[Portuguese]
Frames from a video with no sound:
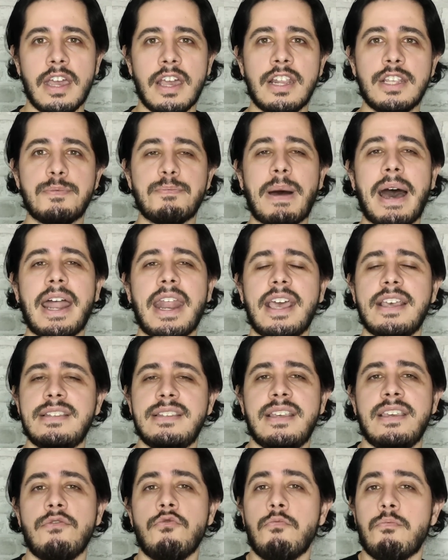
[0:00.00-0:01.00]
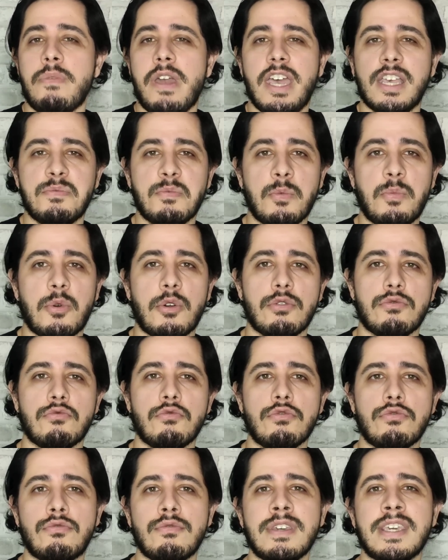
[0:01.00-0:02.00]
Eles parecem o mesmo
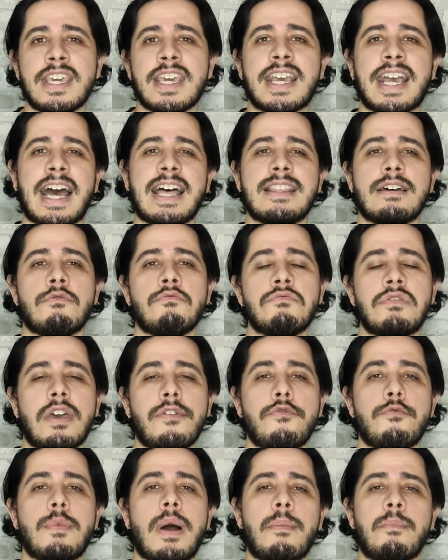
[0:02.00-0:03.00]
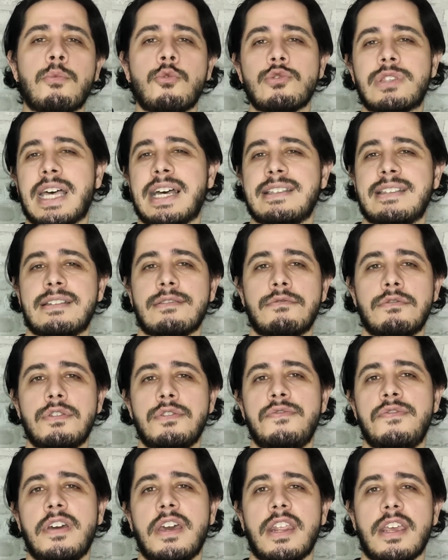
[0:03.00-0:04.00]
produto em que cada um teve uma mutação
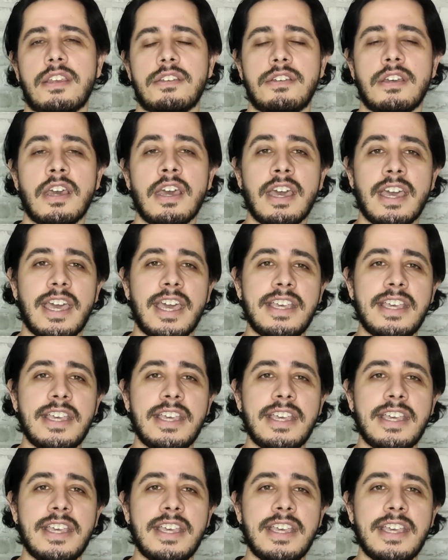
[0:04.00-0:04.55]
diferente.